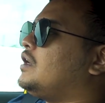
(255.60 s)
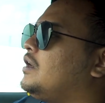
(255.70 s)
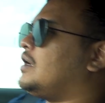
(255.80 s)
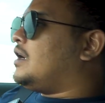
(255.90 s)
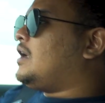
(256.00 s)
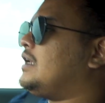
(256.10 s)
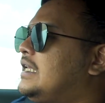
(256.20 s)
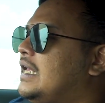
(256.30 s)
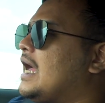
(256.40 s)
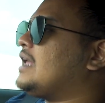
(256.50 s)
uh,
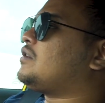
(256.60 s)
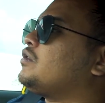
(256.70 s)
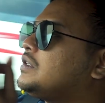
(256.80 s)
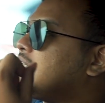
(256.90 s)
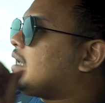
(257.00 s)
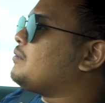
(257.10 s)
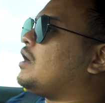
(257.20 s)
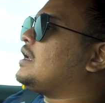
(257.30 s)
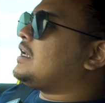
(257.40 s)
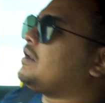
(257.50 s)
lihat rute yang
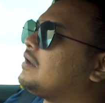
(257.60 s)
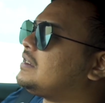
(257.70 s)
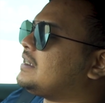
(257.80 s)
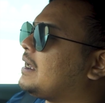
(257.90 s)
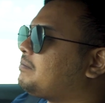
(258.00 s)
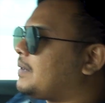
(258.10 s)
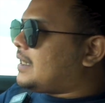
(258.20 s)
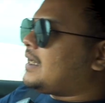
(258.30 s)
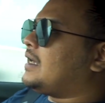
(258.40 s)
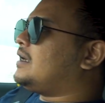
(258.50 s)
mau kalian lewatin
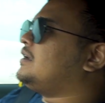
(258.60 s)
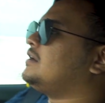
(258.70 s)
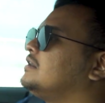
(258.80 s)
apa